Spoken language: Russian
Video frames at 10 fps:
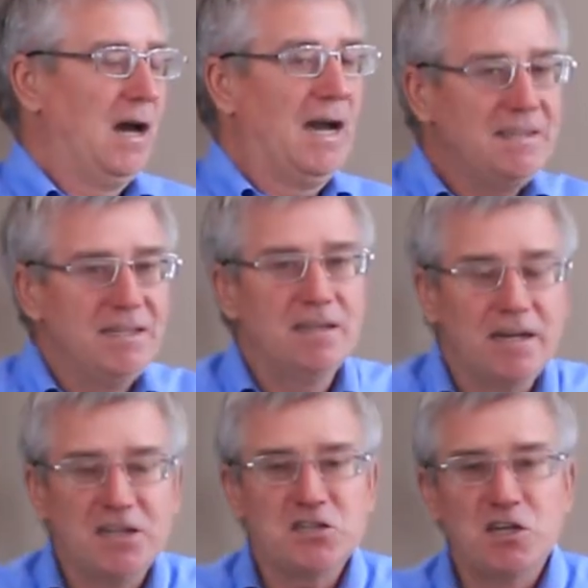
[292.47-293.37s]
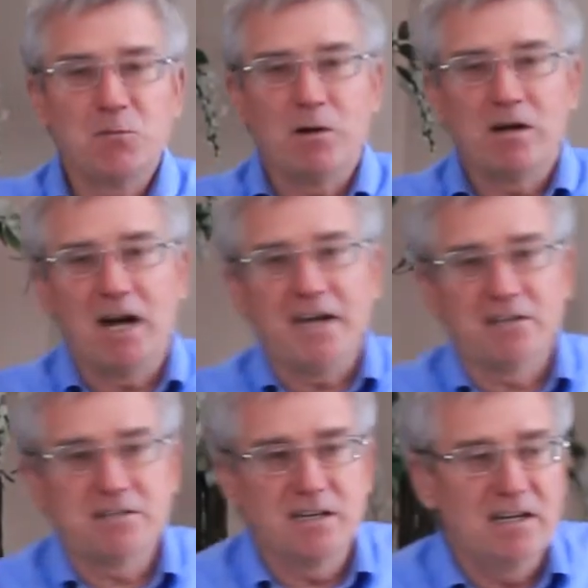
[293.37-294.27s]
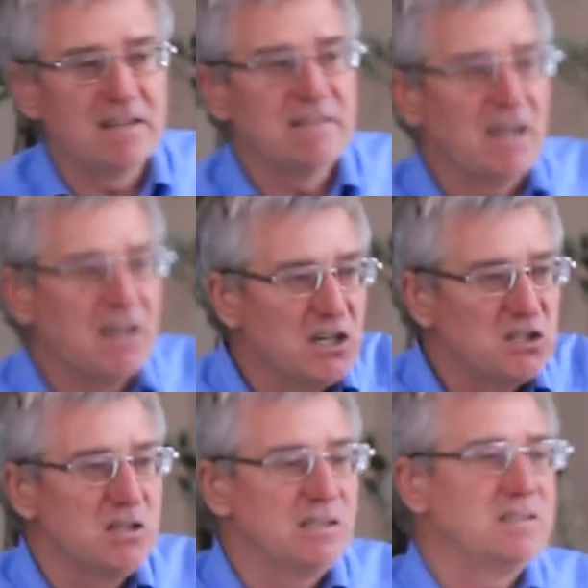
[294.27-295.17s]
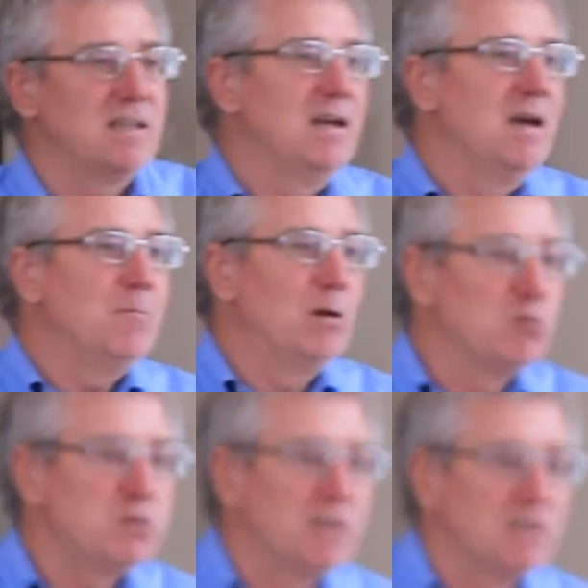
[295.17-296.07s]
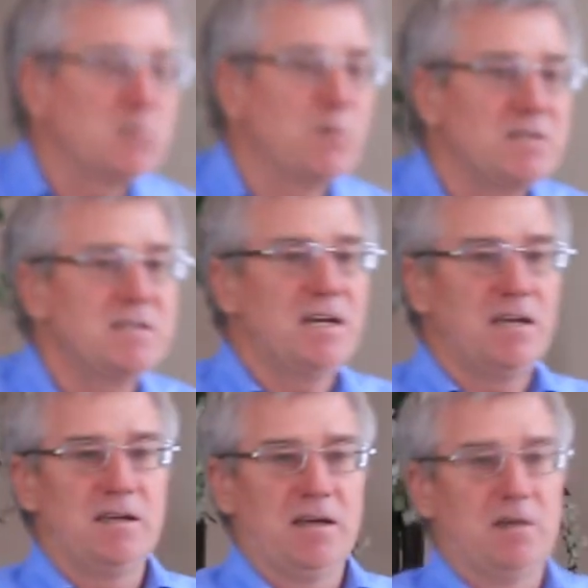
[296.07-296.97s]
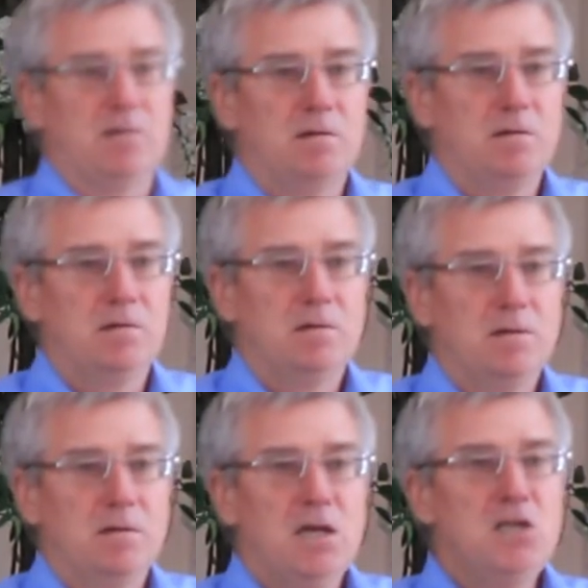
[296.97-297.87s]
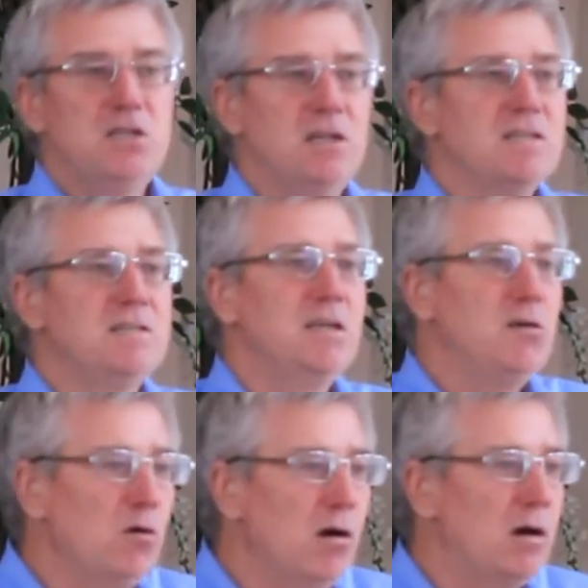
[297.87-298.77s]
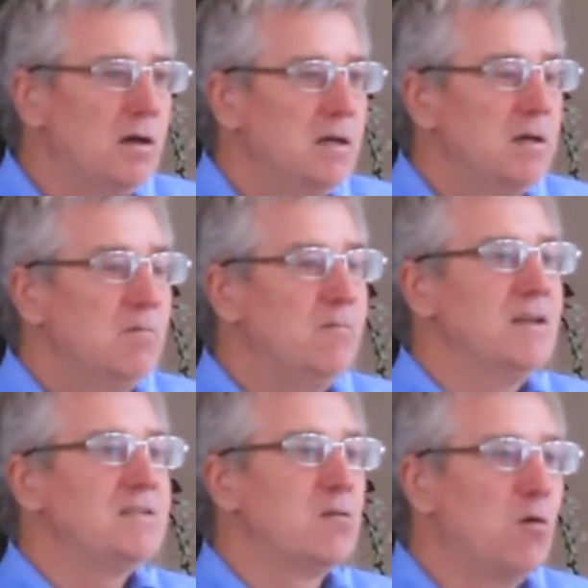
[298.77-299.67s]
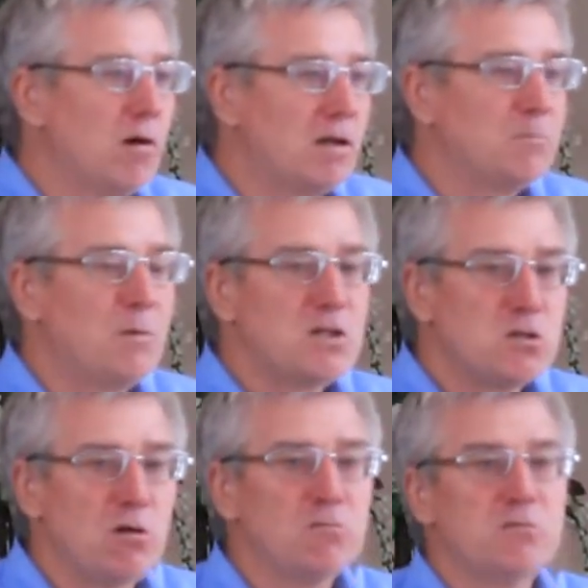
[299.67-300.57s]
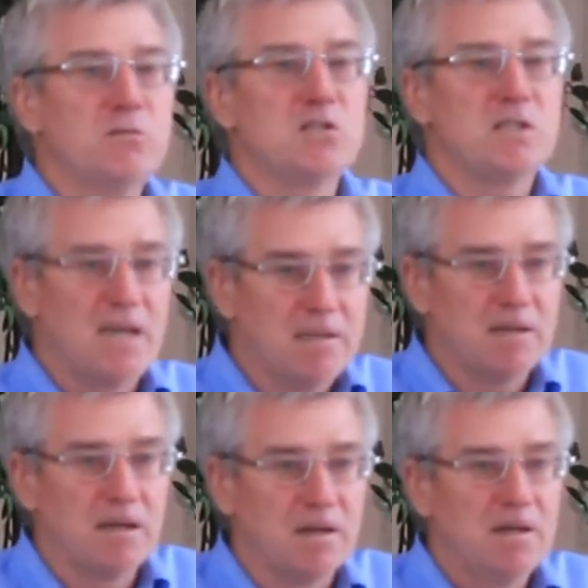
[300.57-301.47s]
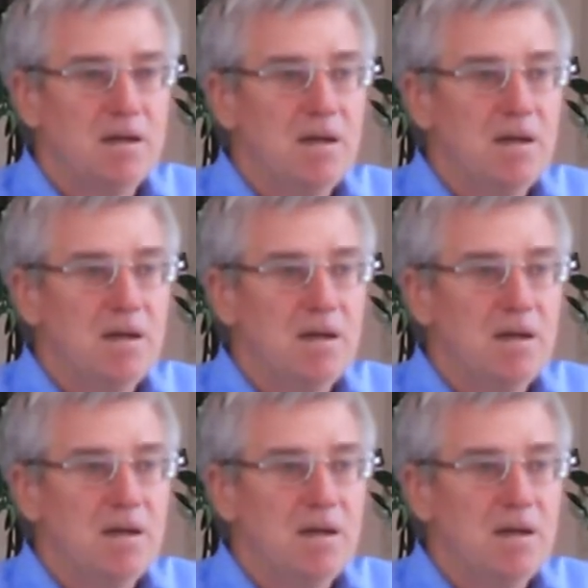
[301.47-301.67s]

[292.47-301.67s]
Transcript: Один грешник покаялся, или одна грешница получила спасение. И через нее весь город пришел в движение.